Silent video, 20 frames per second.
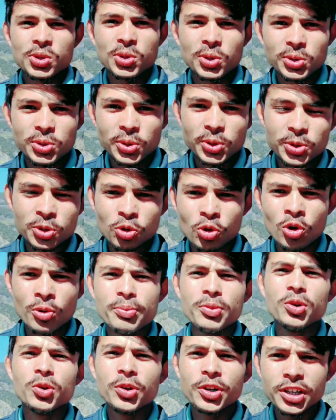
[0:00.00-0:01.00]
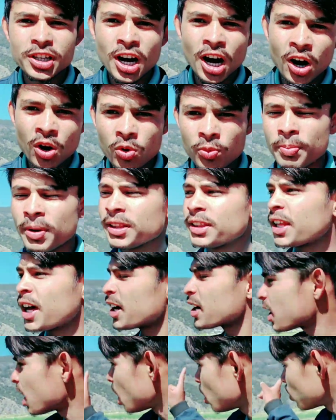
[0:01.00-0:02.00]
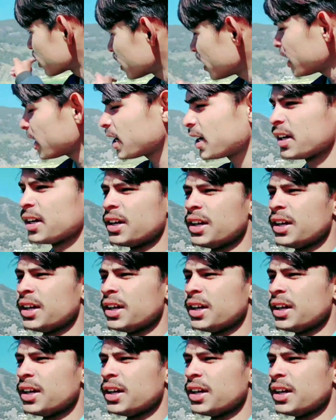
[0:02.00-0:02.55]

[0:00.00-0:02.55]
तो दोस्तों म्यूडी गाँव मंदार गाँव के